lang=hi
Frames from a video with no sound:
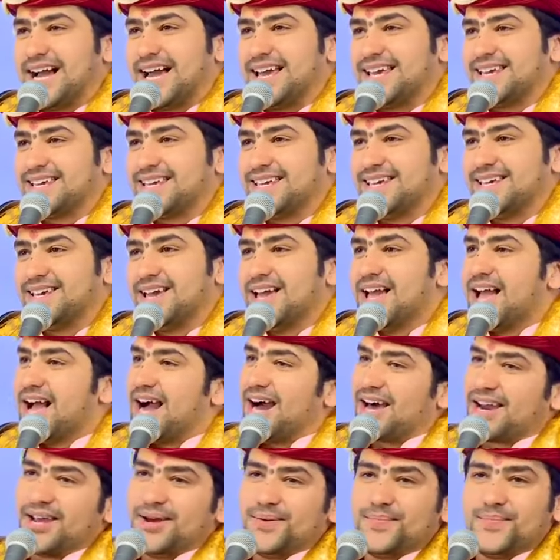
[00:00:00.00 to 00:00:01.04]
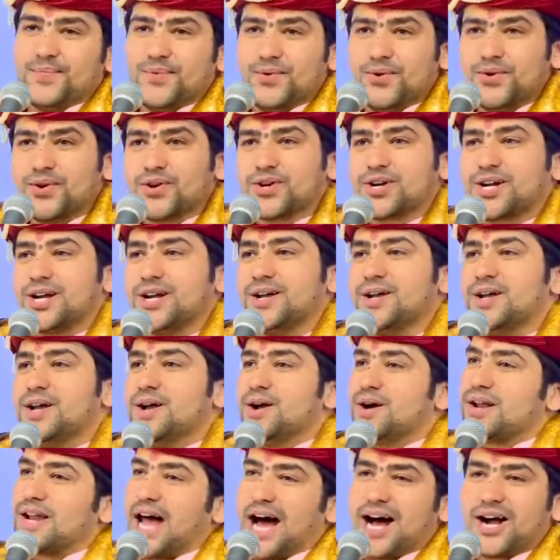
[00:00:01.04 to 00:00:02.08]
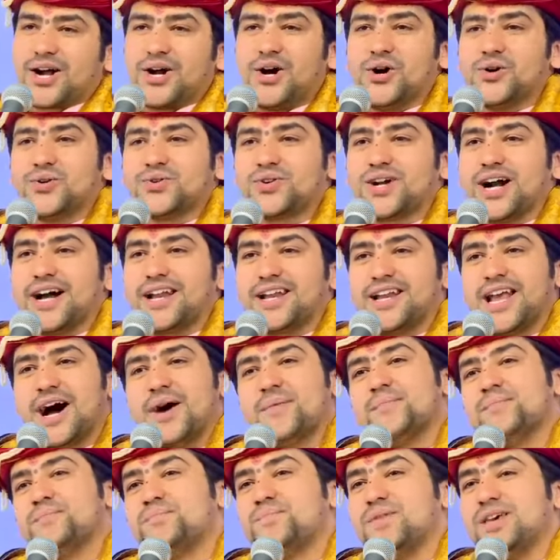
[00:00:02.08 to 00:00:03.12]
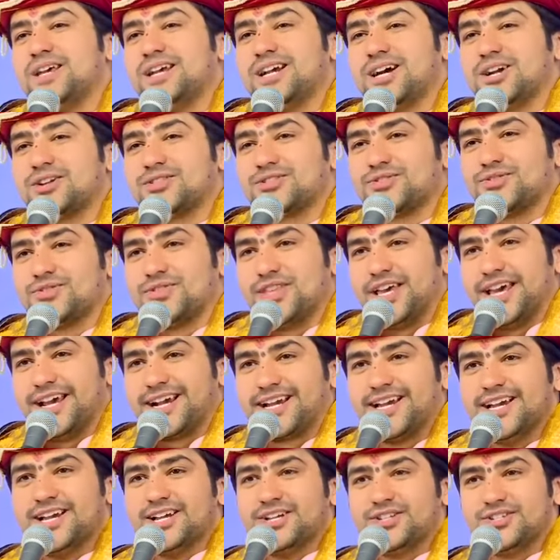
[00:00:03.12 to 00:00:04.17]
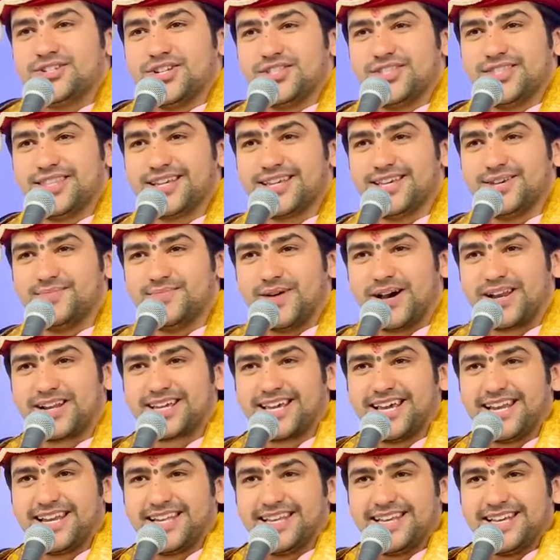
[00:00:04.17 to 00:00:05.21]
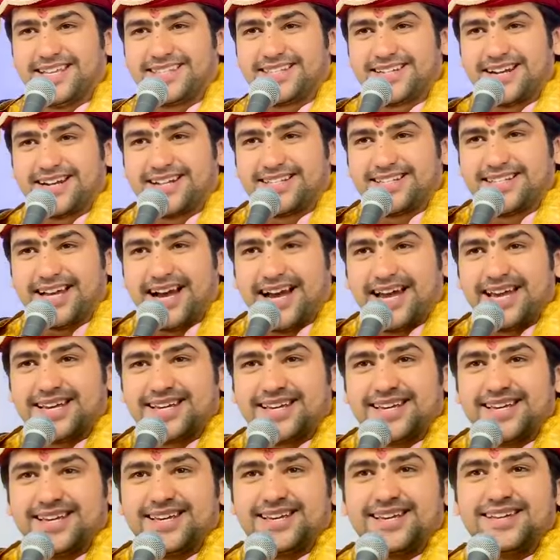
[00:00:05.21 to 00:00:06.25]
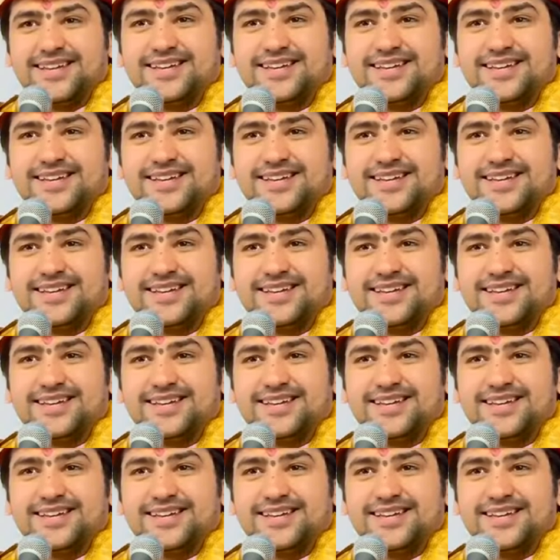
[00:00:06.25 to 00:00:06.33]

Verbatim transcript: जाएगी अरे मूर्ख राघव का नाम पीकर तो देख जिंदगी भर के लिए चढ़ जाएगी